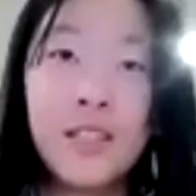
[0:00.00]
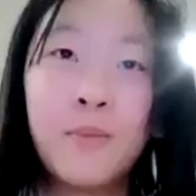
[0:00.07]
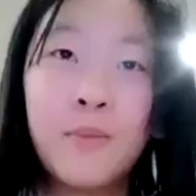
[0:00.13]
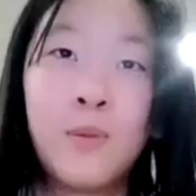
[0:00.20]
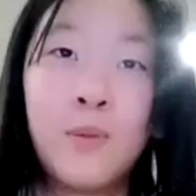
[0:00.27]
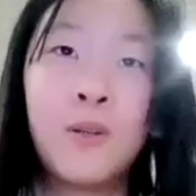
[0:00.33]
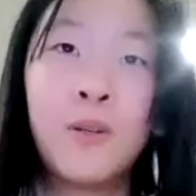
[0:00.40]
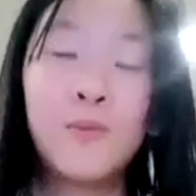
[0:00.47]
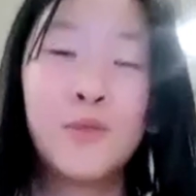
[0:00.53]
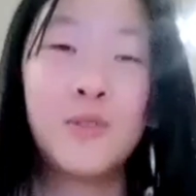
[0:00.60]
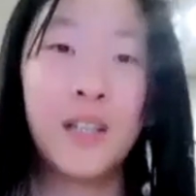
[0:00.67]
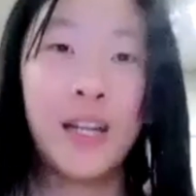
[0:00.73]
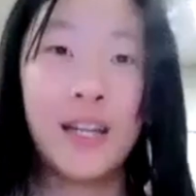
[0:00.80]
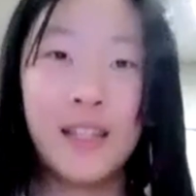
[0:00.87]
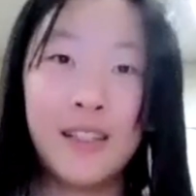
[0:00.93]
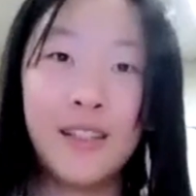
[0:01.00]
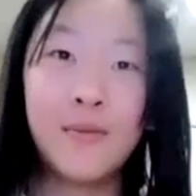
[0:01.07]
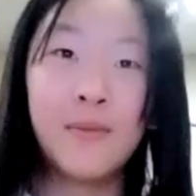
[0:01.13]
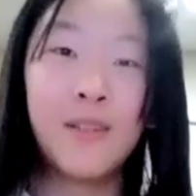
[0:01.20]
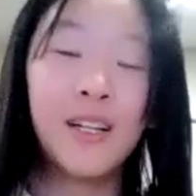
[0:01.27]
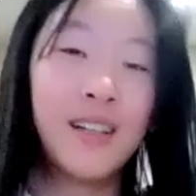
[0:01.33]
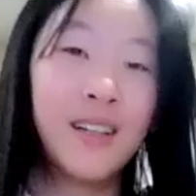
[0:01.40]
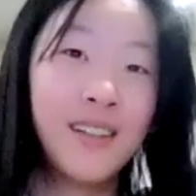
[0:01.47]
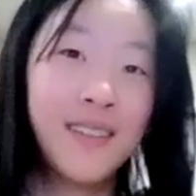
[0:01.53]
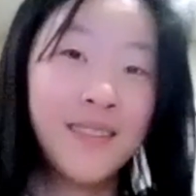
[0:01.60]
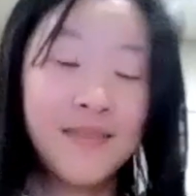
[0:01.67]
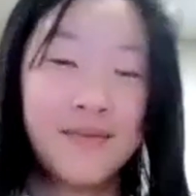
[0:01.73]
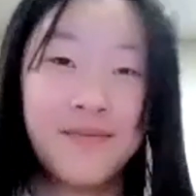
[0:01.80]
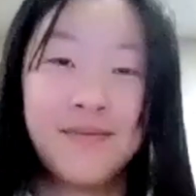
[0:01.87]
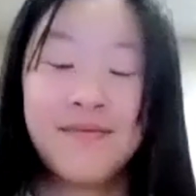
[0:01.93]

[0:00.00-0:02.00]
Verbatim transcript: 解剖木乃伊吗？